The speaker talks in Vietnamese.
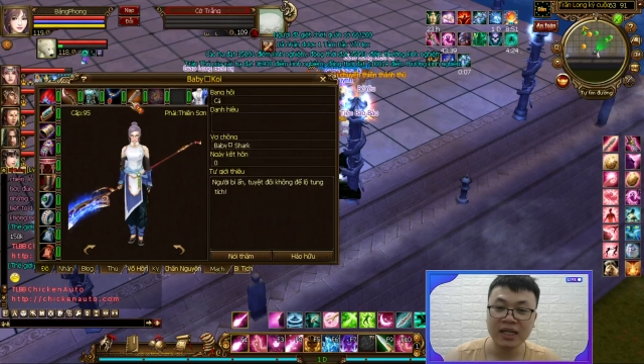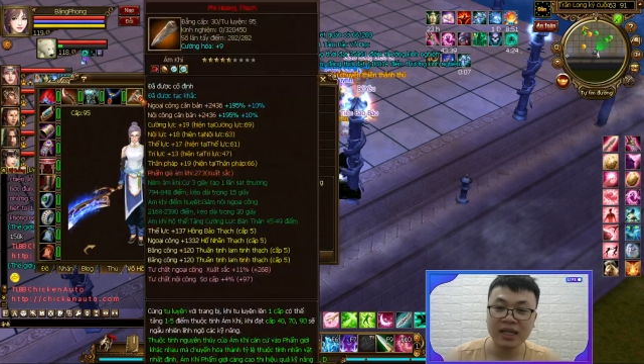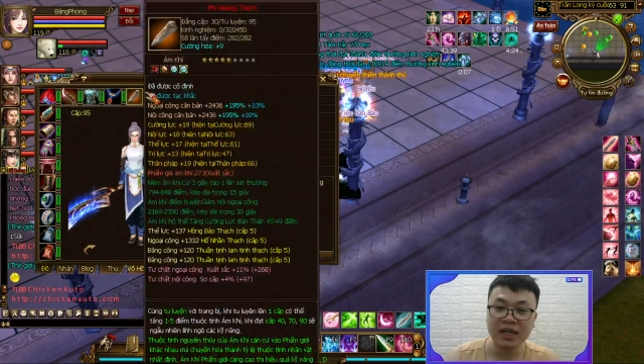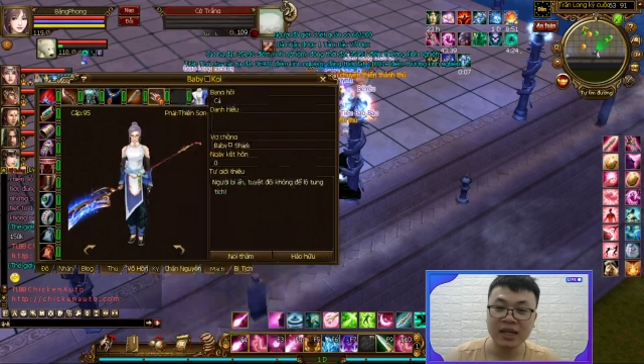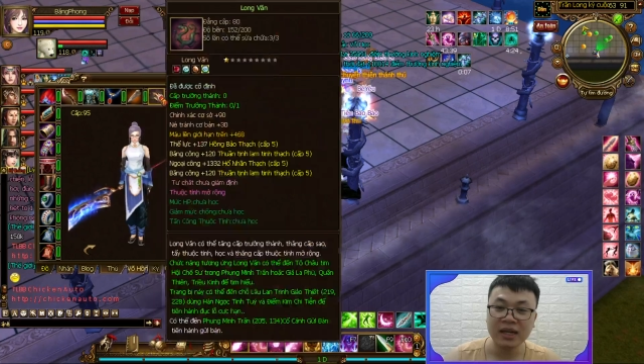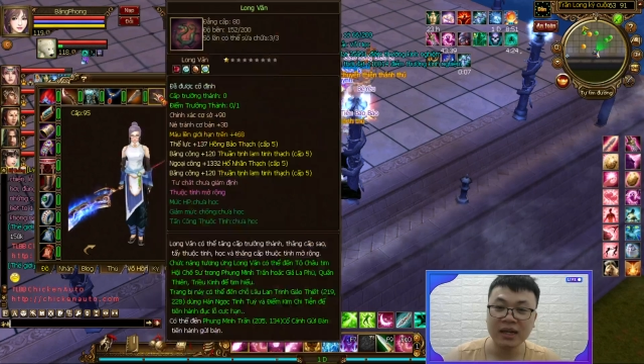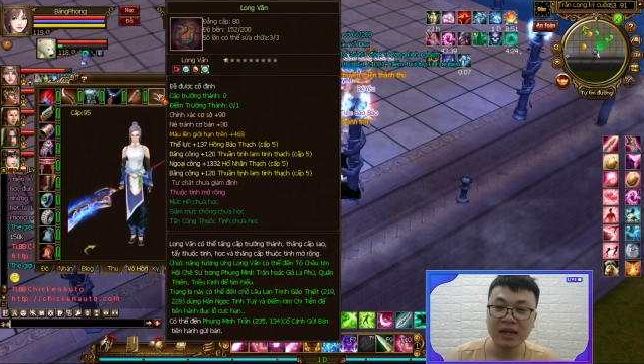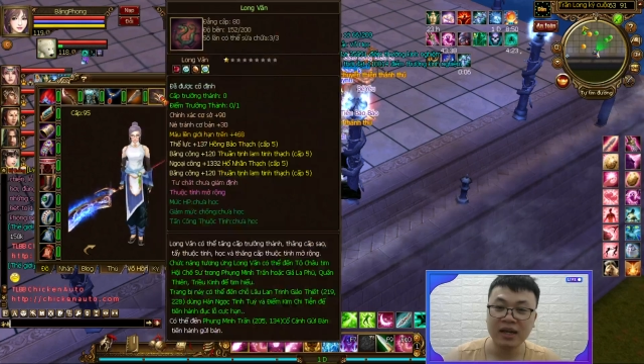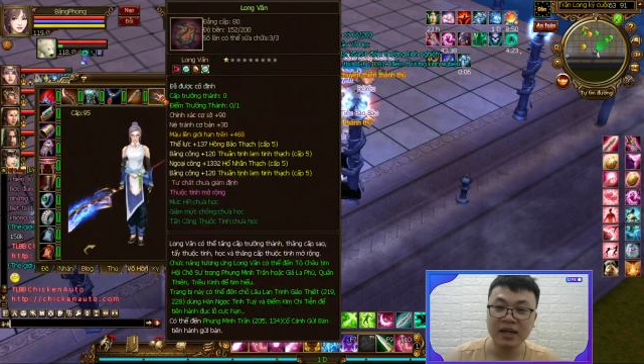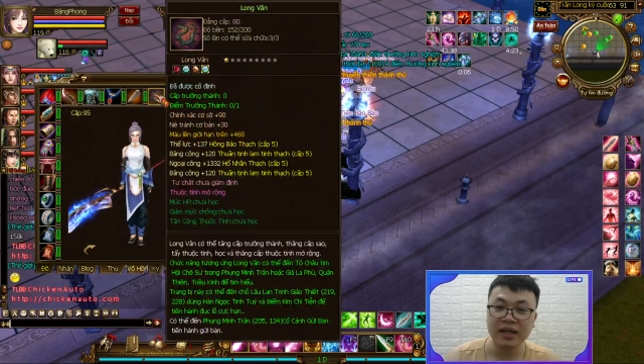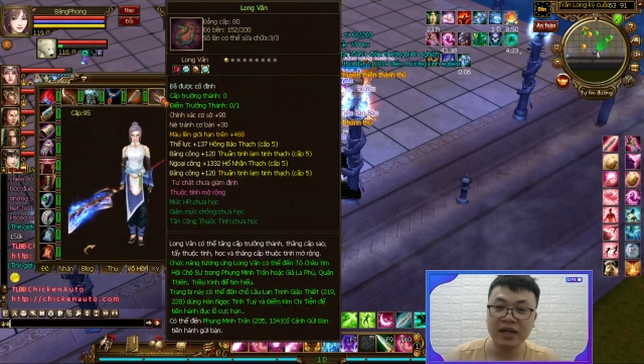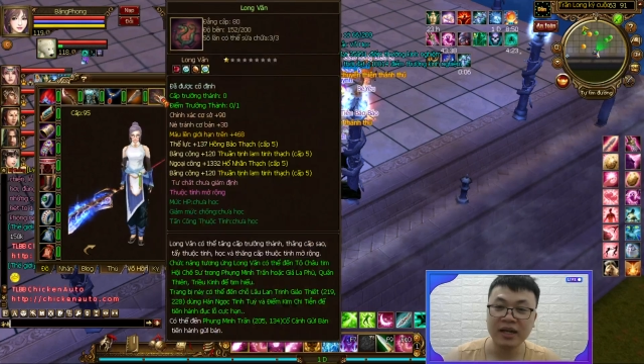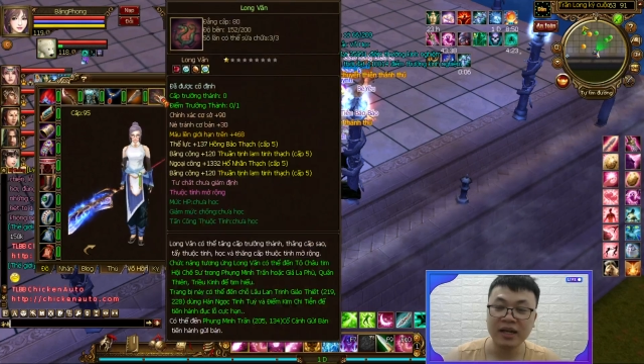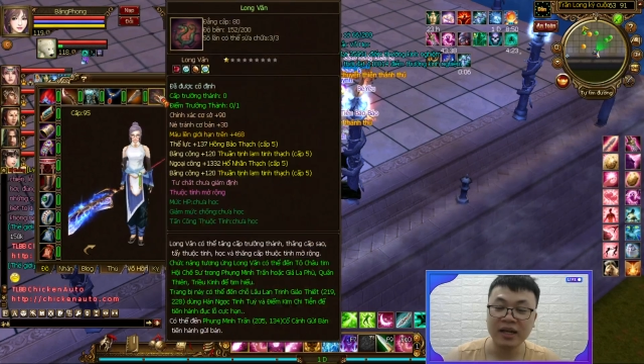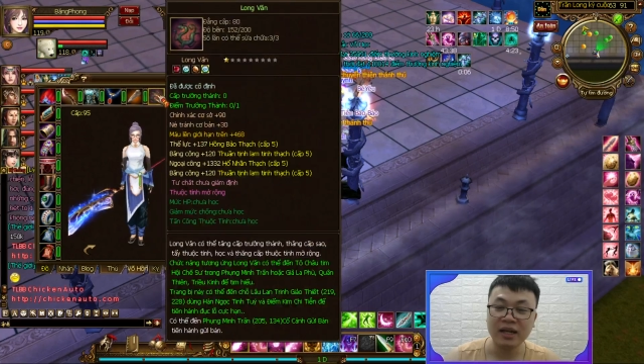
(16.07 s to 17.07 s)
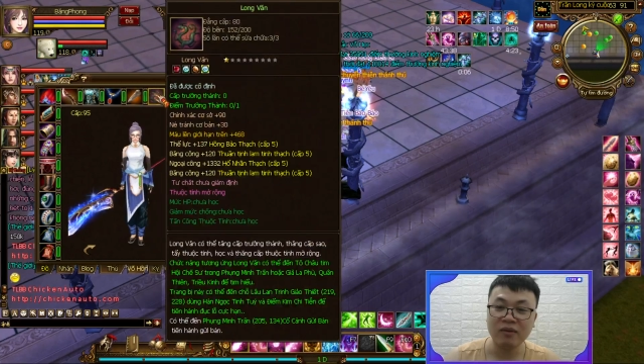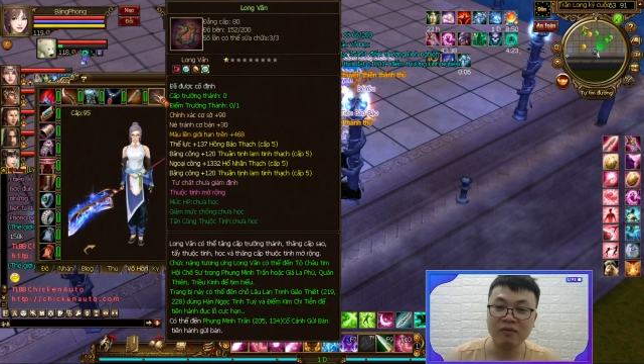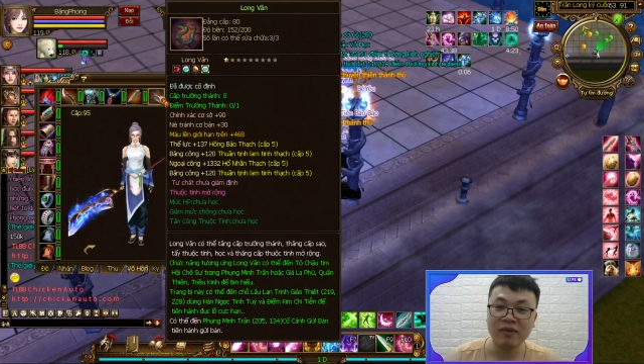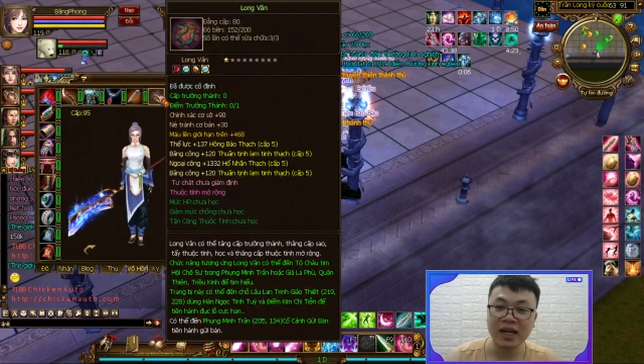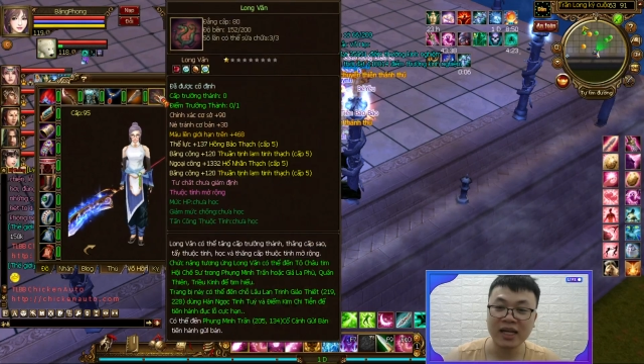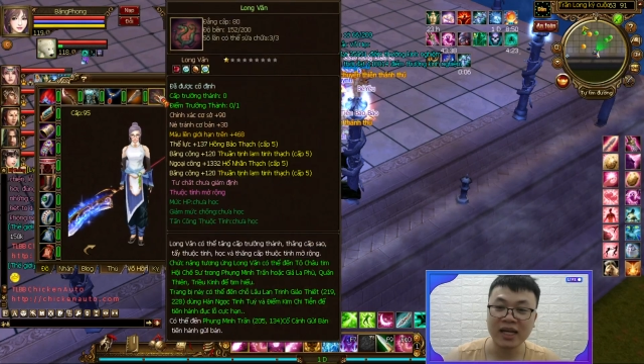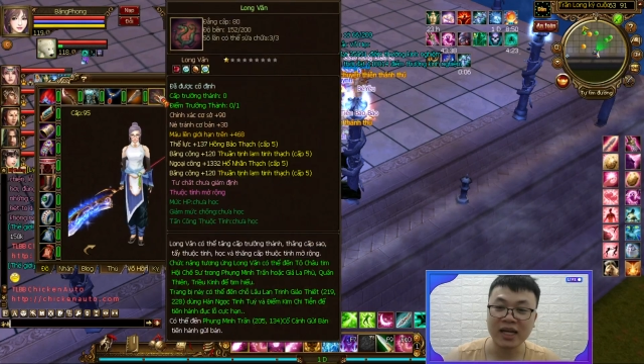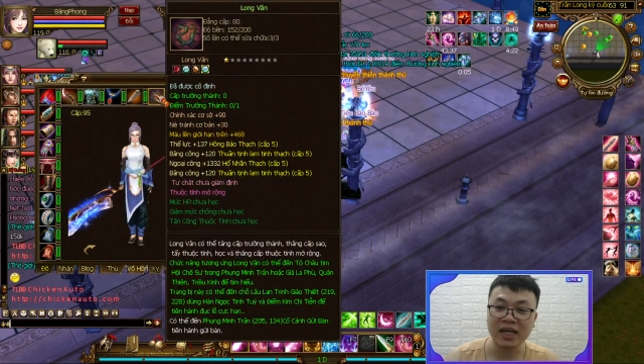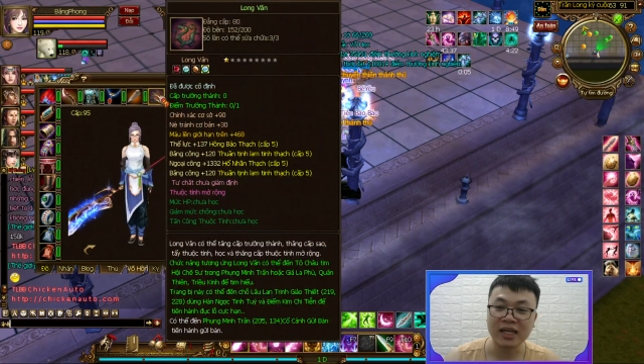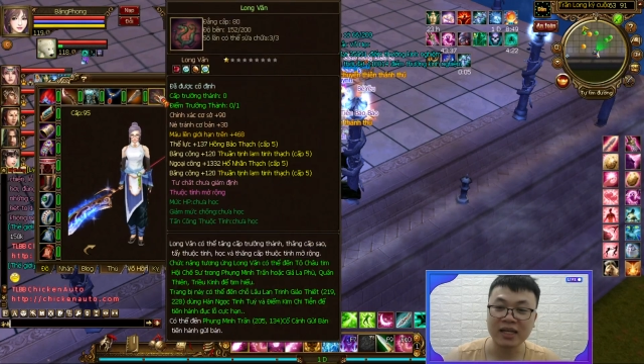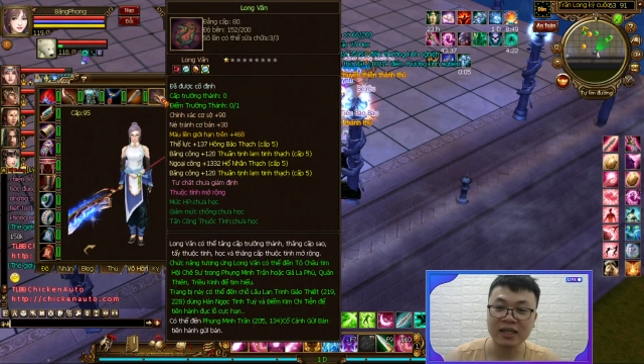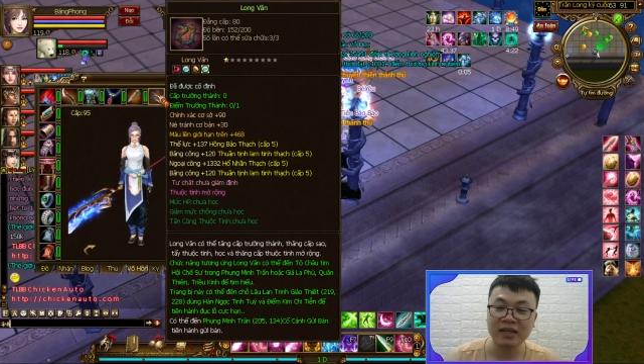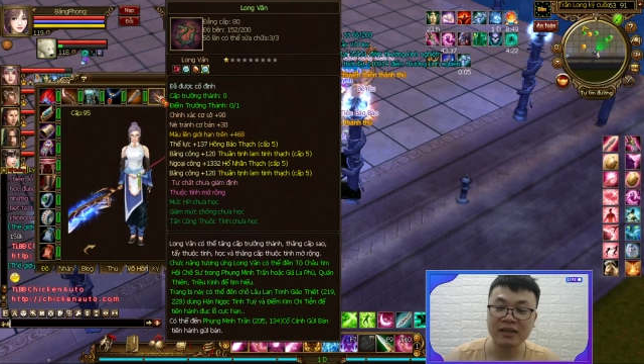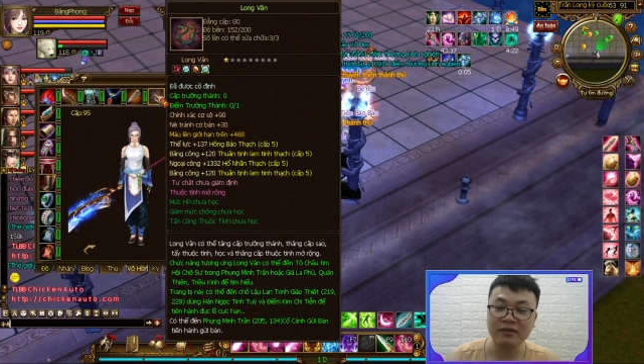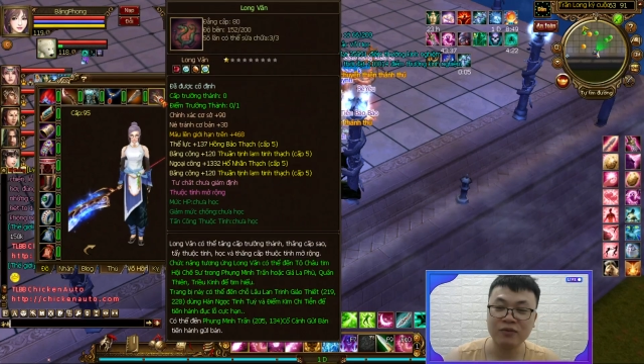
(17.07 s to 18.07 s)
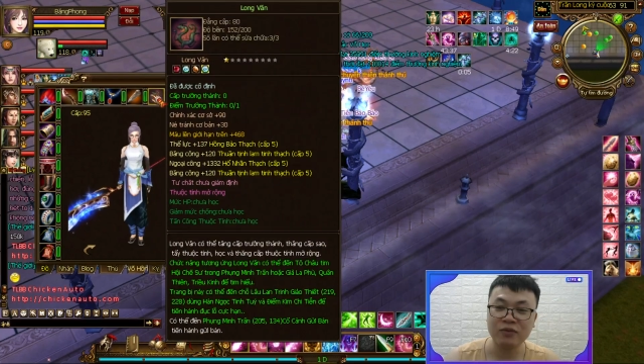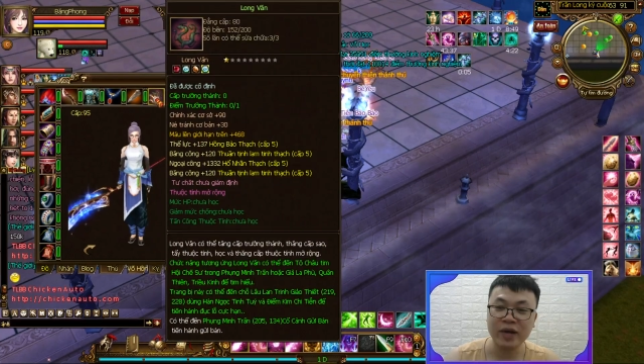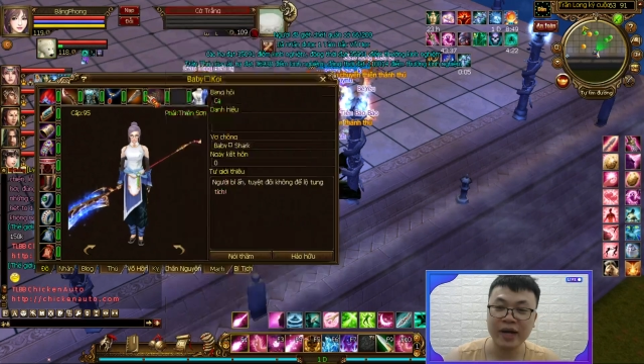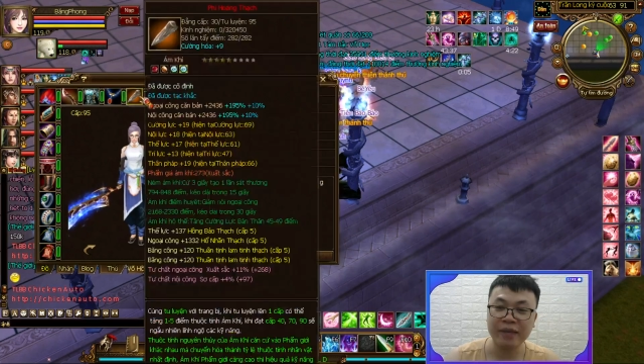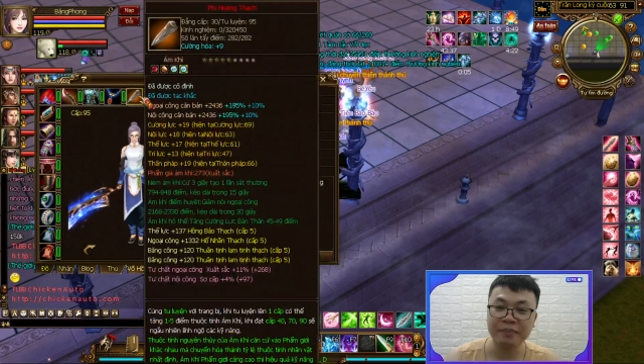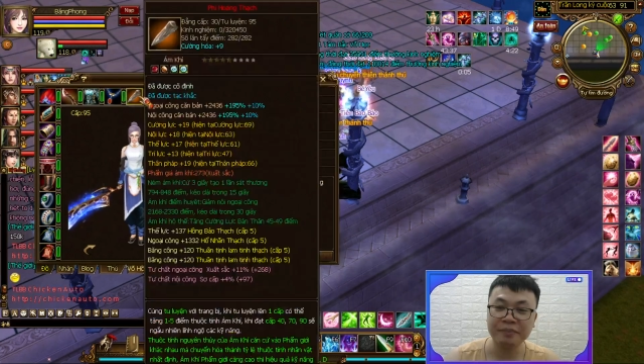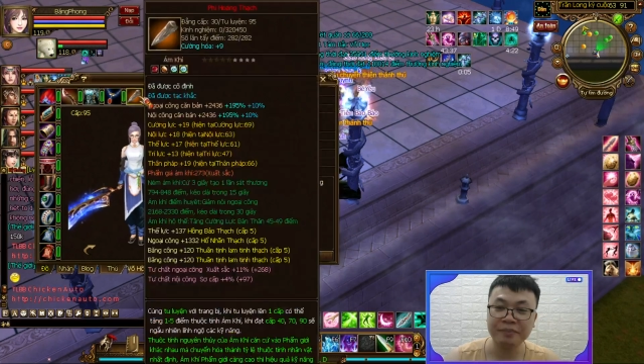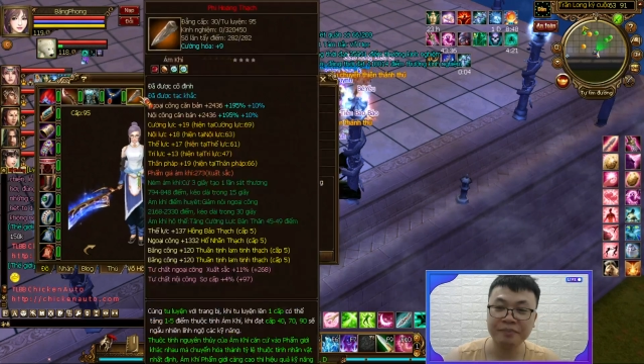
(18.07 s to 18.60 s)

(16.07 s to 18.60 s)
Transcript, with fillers: À, Long Văn này, full năm.